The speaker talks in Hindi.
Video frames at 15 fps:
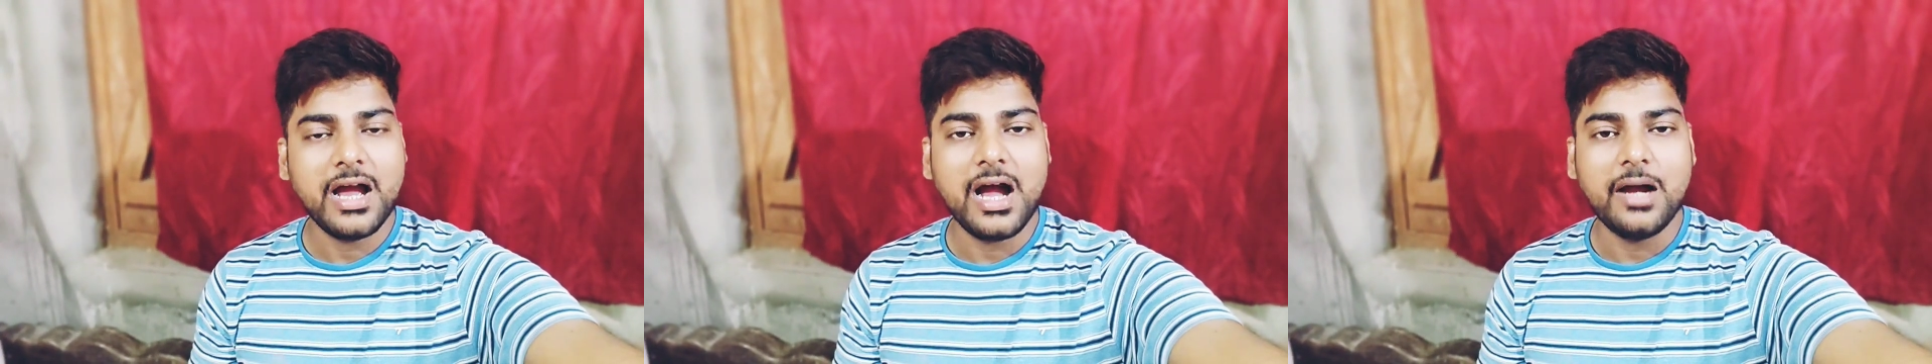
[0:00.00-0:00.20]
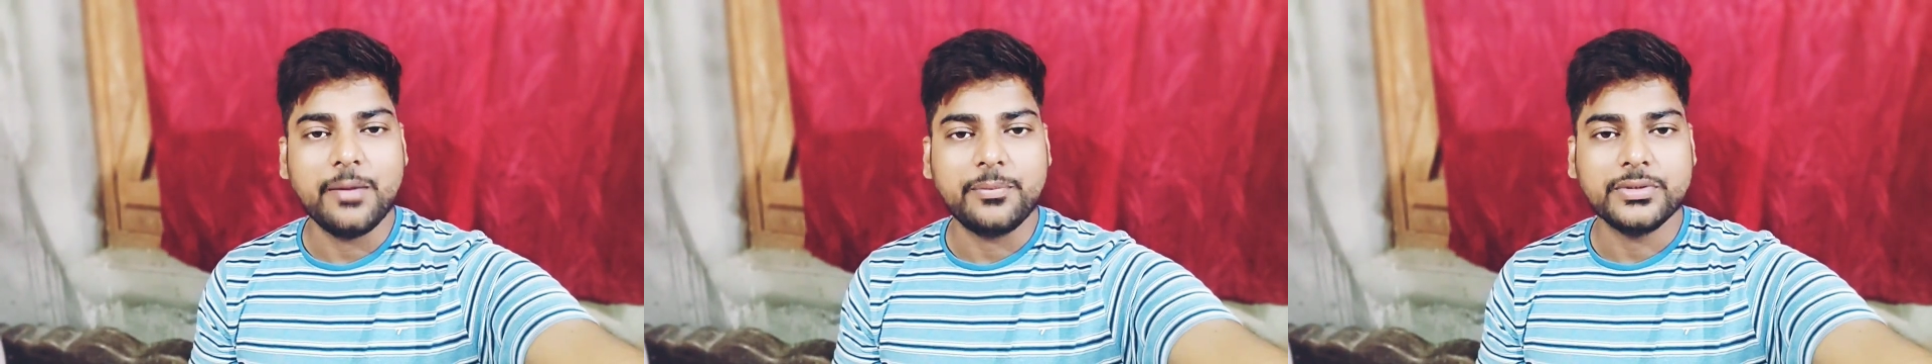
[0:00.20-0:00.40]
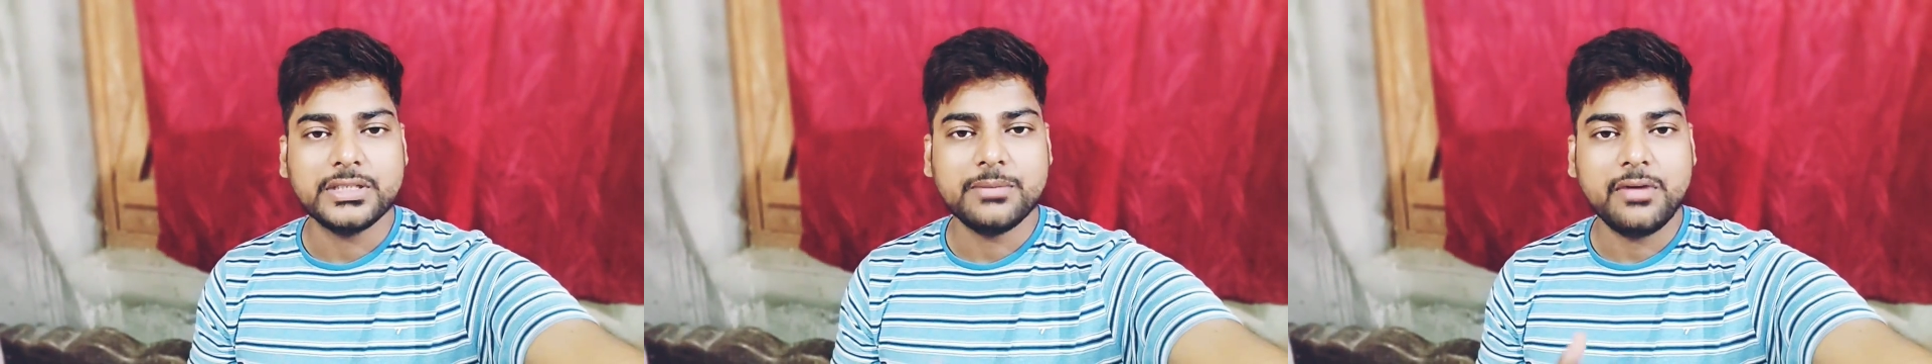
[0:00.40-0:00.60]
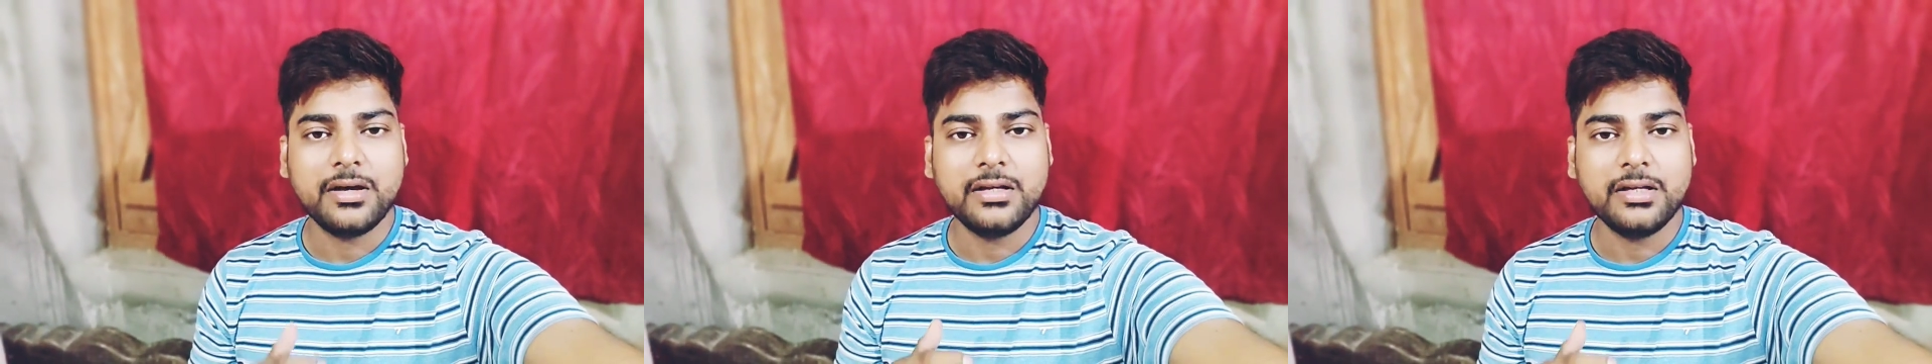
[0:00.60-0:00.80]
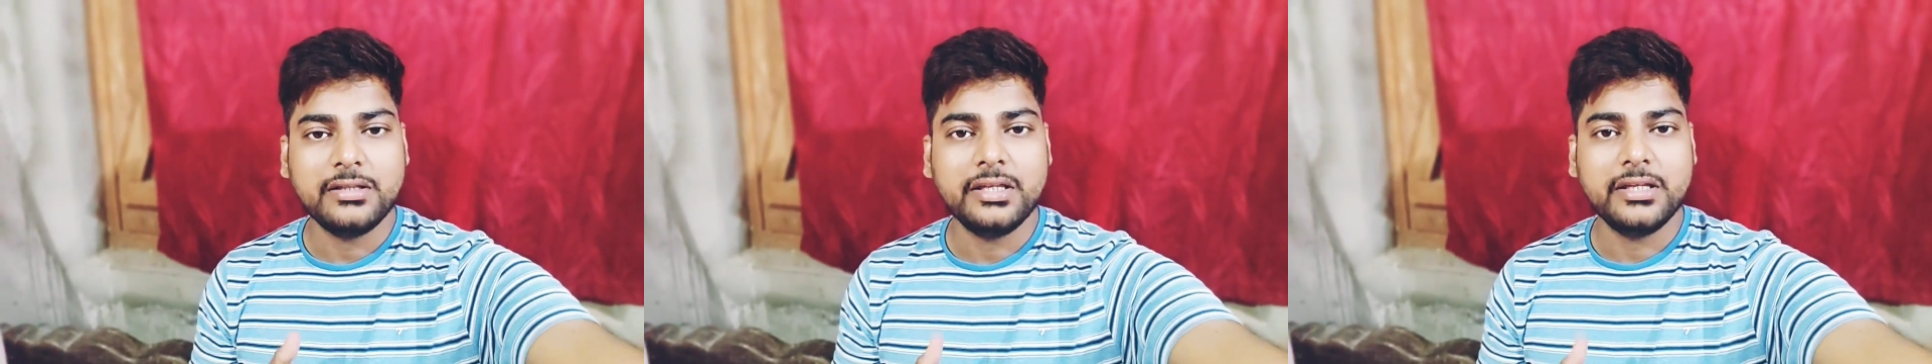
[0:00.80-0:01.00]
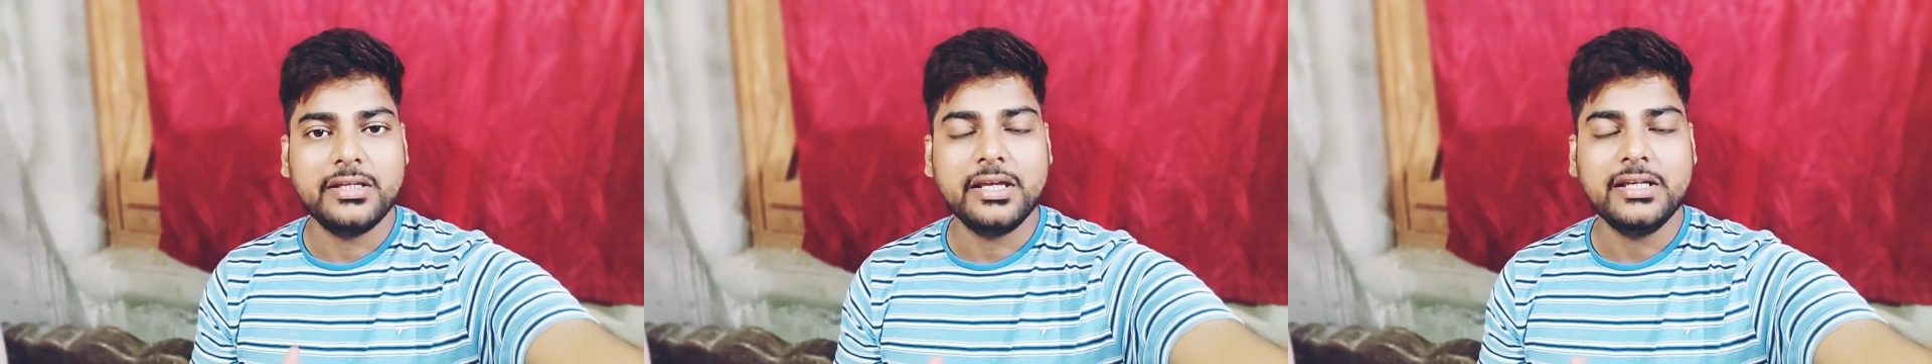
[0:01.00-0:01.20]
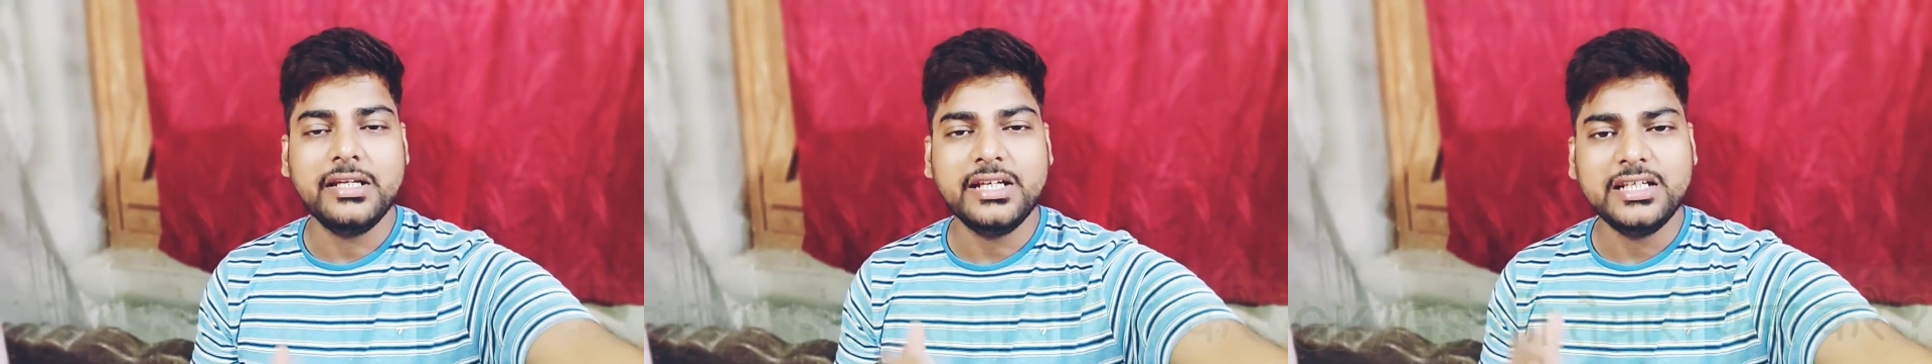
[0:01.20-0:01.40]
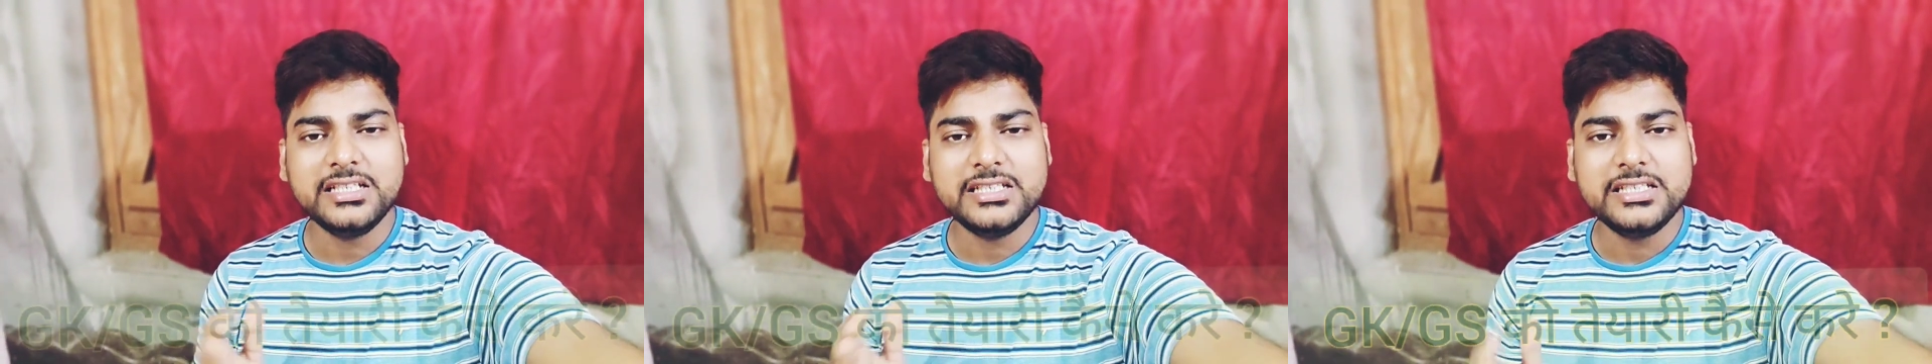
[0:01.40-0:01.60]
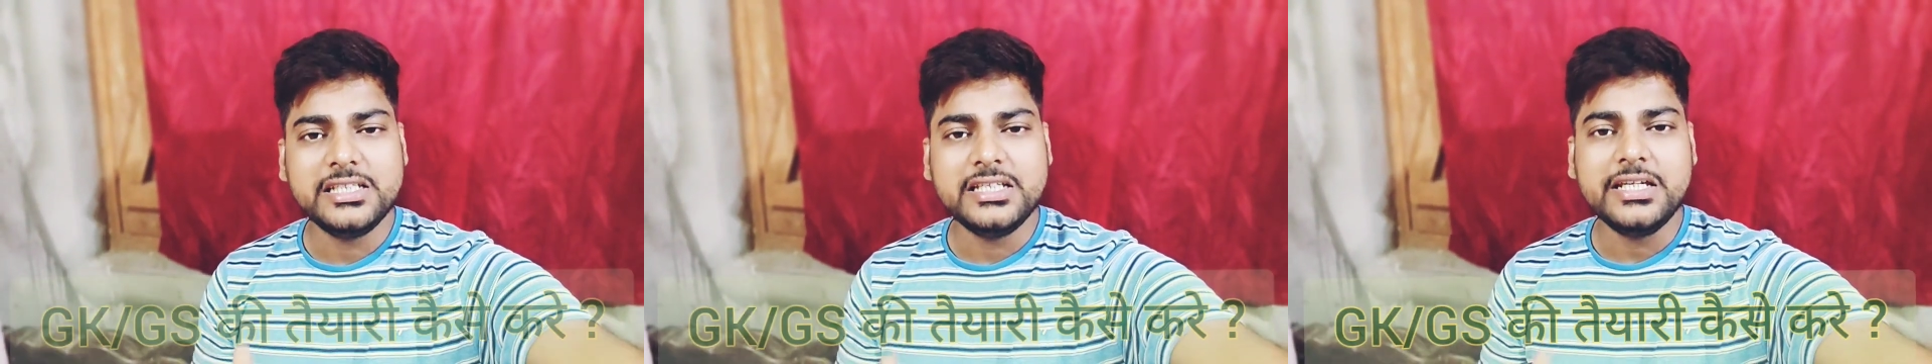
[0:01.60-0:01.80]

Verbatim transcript: आप सामान्य अध्ययन यानी कि जी